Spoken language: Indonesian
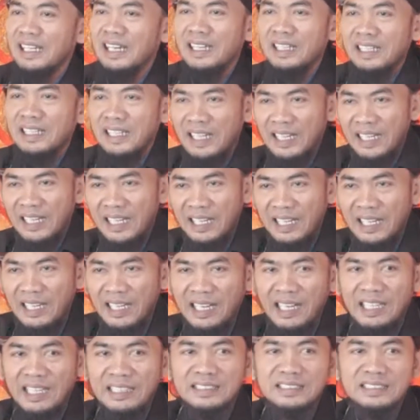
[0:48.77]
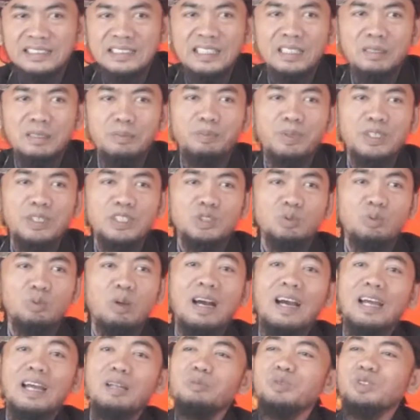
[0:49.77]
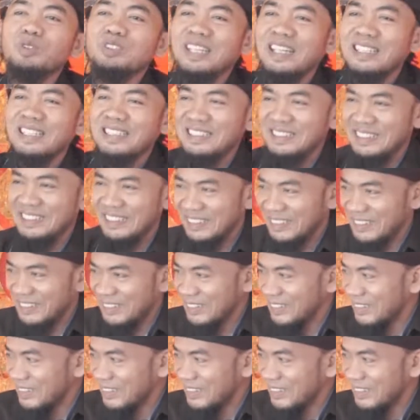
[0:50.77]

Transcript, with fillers: adalah hasil perjuangan mujahidin